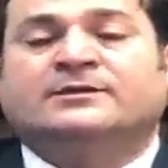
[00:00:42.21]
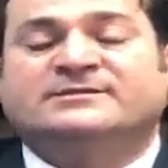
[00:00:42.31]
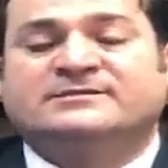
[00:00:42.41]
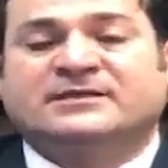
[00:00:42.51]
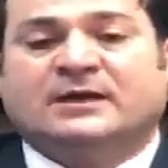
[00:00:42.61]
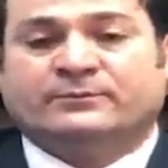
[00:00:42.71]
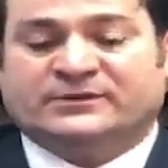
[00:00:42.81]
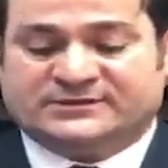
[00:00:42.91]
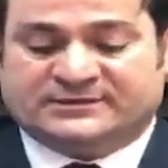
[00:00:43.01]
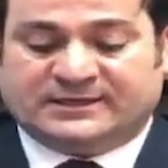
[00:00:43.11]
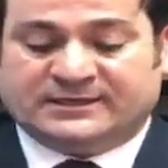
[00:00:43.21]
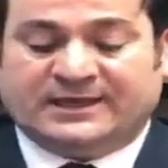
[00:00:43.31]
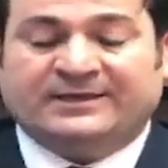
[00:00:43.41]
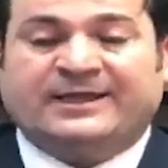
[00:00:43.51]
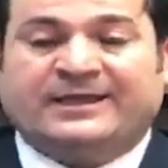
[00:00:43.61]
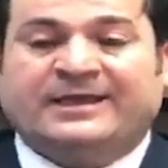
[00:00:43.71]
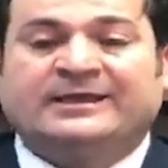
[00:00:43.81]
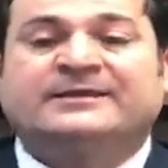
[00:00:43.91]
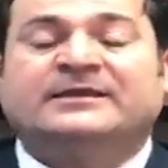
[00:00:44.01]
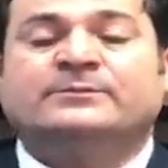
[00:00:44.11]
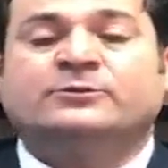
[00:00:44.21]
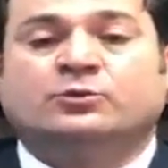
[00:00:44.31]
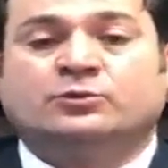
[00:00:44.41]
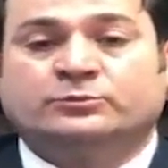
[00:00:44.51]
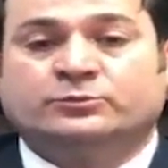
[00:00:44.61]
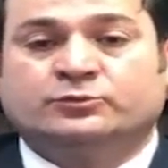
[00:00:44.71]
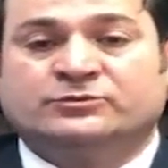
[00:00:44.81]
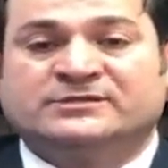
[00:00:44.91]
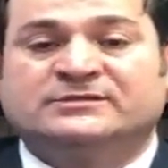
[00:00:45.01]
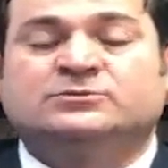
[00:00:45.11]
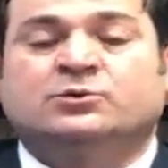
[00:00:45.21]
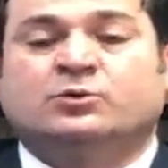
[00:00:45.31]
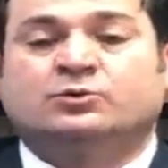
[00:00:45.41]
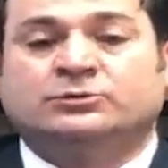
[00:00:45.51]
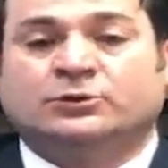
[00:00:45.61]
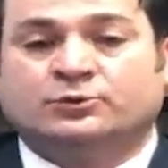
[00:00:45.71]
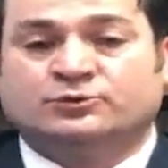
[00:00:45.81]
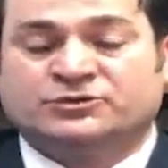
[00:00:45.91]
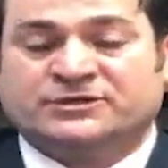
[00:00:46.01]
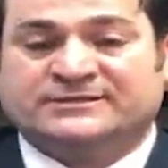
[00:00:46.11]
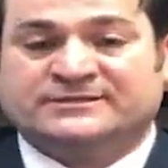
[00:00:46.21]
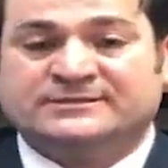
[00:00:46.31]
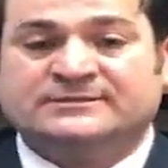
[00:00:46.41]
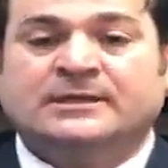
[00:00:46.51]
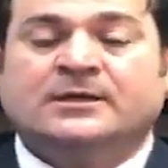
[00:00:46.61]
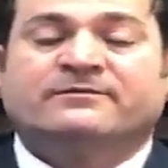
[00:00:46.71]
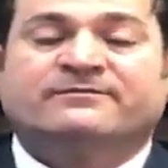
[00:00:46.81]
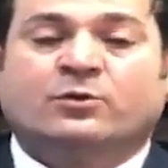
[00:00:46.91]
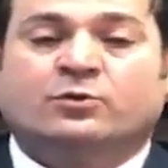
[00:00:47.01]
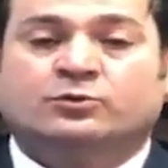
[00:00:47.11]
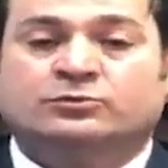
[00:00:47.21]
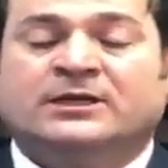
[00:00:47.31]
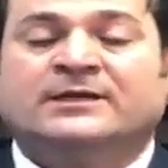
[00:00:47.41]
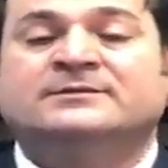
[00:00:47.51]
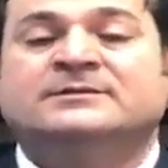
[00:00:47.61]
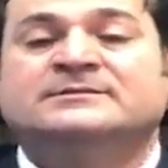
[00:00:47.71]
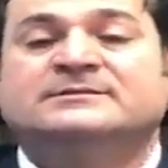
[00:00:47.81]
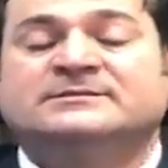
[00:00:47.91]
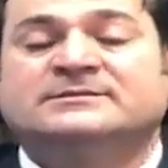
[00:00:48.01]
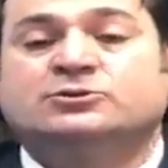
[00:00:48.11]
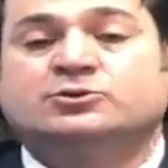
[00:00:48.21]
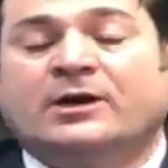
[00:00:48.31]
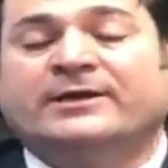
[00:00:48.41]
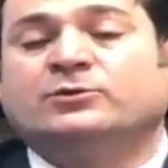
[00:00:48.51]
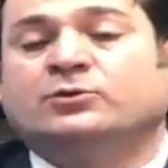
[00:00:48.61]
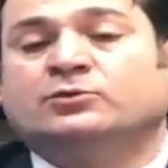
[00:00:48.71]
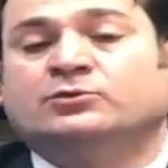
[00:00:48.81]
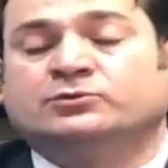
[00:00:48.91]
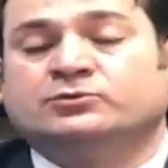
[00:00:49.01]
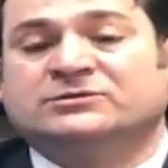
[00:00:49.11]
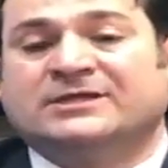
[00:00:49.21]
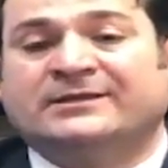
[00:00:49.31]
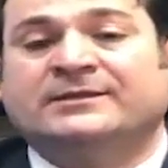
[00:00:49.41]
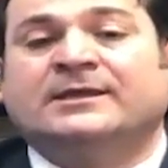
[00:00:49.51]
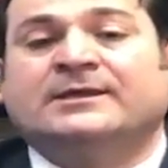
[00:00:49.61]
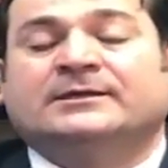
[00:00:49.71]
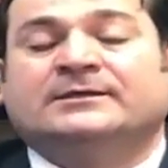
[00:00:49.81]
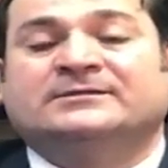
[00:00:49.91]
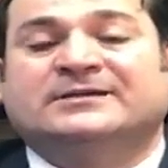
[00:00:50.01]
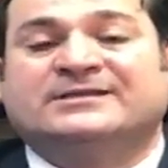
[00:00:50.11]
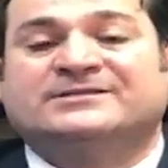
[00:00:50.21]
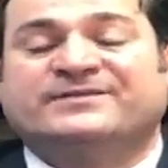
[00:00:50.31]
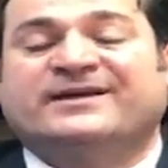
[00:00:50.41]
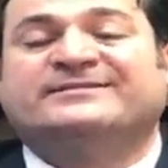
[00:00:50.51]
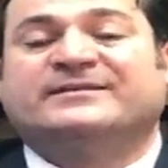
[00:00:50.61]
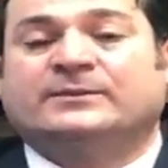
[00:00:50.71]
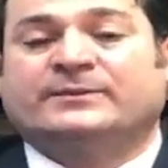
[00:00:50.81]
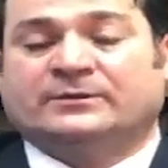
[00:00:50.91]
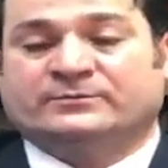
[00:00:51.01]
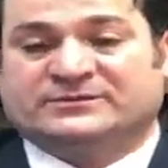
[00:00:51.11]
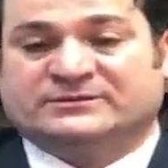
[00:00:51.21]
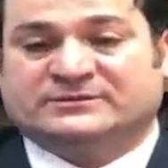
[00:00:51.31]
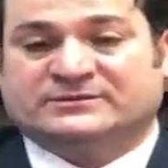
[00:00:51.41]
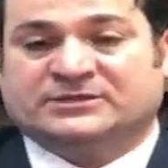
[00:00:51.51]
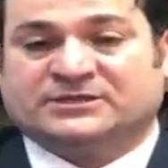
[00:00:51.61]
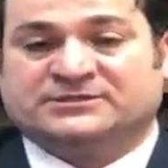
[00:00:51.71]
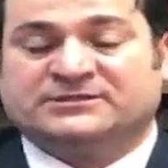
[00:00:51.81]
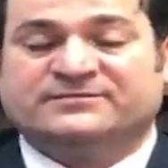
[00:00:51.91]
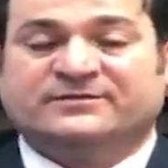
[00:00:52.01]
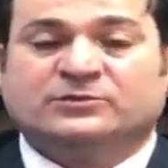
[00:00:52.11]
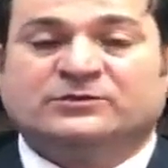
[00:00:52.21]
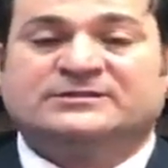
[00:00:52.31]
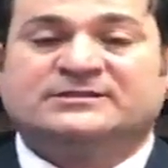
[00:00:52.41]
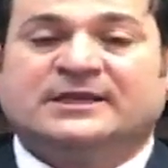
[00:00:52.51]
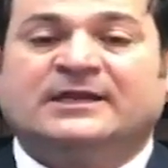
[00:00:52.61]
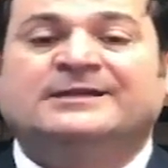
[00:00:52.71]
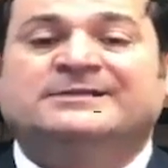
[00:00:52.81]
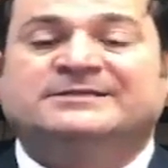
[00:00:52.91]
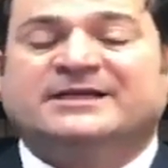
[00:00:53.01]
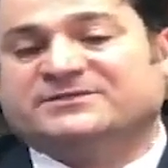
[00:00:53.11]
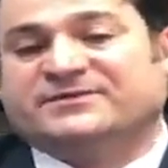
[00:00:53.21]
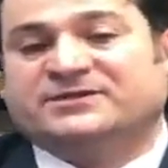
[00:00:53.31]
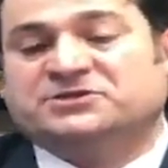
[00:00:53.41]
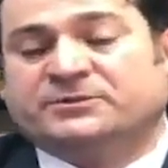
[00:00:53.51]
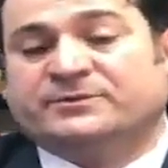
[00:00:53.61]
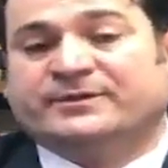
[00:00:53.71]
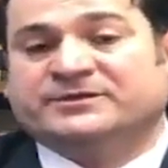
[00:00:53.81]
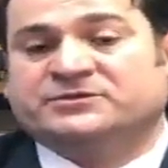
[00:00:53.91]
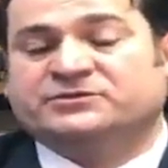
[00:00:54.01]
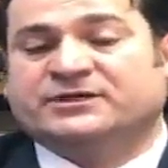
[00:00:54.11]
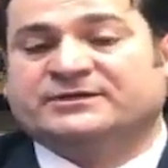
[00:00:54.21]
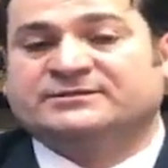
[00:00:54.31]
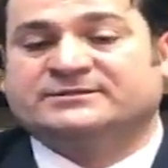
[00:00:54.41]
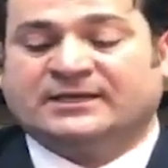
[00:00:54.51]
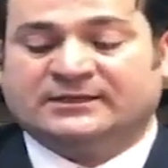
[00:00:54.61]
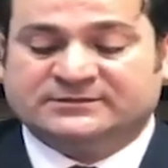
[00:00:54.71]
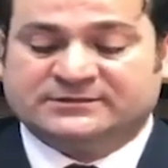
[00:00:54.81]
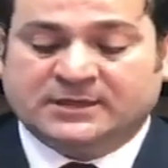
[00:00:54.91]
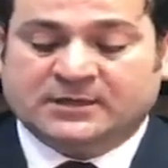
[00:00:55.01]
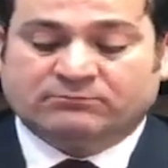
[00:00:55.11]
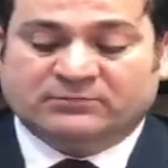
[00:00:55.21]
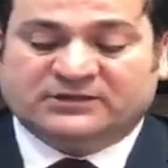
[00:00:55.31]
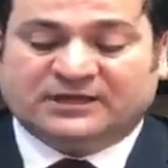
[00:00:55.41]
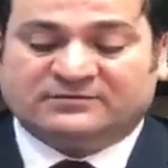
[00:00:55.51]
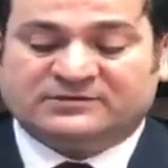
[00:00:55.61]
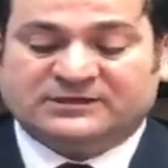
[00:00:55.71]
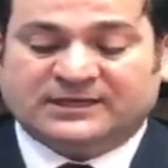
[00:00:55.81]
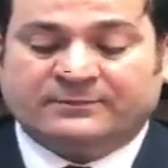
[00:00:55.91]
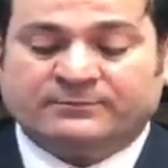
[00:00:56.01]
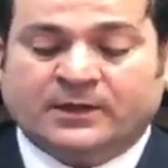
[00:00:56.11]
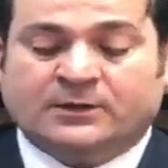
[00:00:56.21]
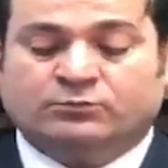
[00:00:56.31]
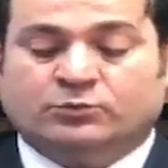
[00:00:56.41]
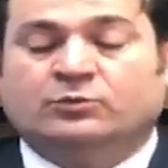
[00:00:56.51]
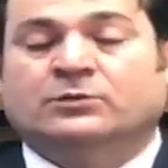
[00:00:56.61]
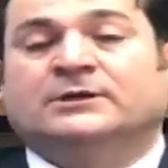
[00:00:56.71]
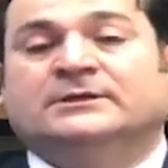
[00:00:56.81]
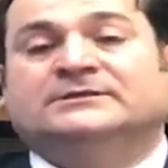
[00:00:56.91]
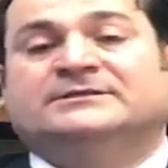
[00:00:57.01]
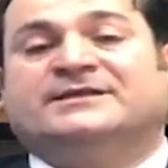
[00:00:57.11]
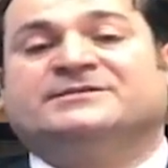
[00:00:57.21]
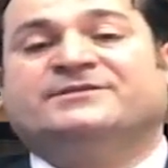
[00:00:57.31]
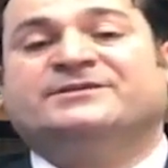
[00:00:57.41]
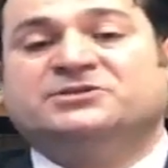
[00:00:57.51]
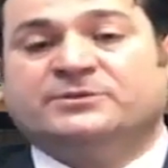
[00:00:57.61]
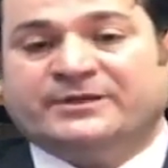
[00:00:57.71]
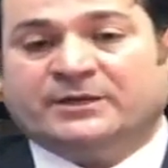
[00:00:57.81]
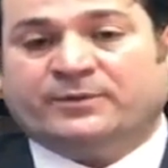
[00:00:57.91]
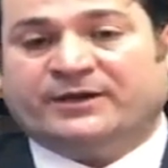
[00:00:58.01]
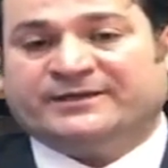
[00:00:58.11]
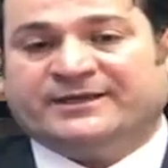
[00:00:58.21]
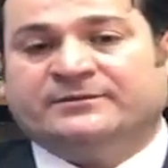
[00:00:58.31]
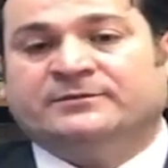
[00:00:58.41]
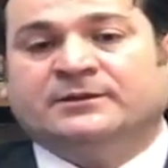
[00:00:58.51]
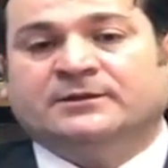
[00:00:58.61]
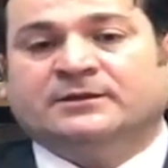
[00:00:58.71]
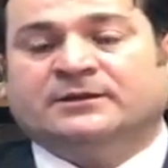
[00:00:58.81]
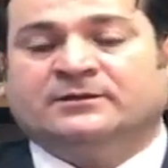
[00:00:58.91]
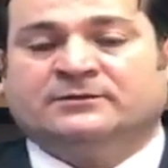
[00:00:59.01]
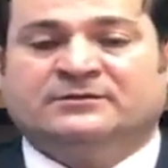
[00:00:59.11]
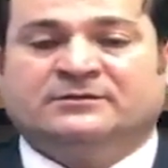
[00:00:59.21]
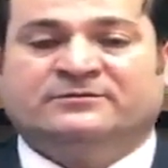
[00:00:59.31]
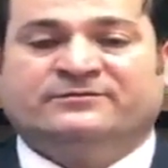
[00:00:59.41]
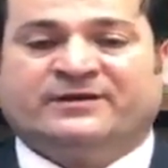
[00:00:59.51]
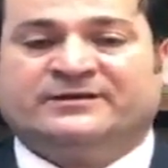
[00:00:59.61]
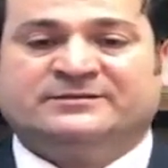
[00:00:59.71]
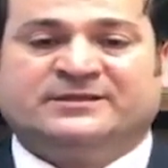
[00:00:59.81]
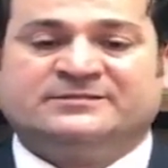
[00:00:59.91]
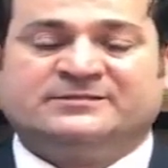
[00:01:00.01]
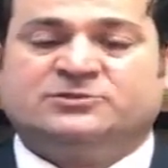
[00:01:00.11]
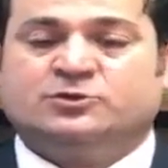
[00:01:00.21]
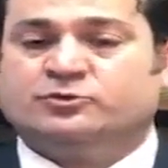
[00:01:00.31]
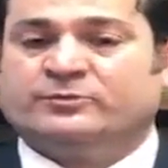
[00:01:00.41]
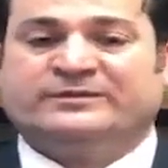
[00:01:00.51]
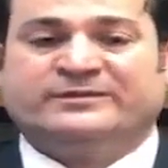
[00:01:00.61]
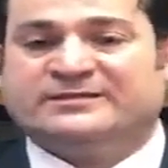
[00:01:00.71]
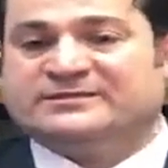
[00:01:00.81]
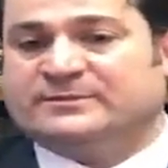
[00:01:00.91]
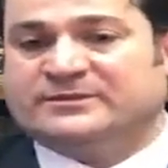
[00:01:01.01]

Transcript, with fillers: Sizin yapmanız gereken eğer yeni bir okul bulduysanız o okulda görüşeceksiniz ve okuldan sizin şu anki okulunuzdan transfer talebi yapmasını isteyeceksiniz ve dolayısıyla transfer işlemini başlatacaksınız. Yalnız bir tavsiyem bu transfer işlemini yaparken e, farkındaysanız göçmenlik dairesiyle bir